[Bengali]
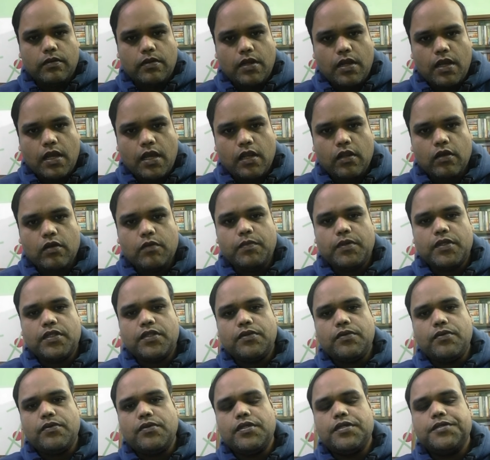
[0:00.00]
আলোকপাত
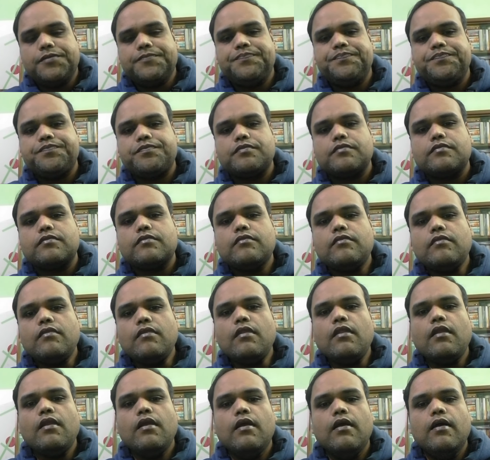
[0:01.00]
করি
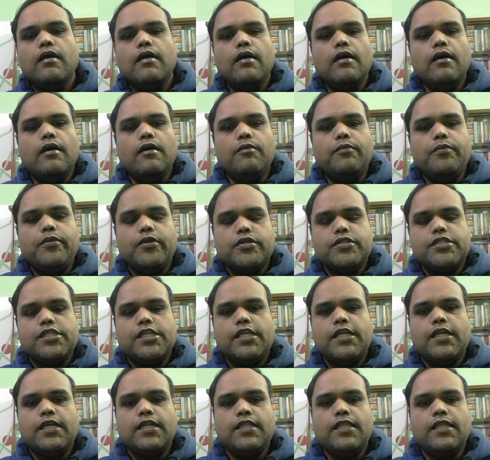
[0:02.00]
প্রিয়
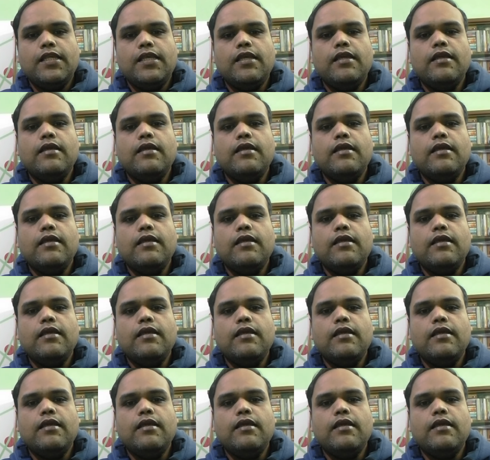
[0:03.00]
শিক্ষার্থী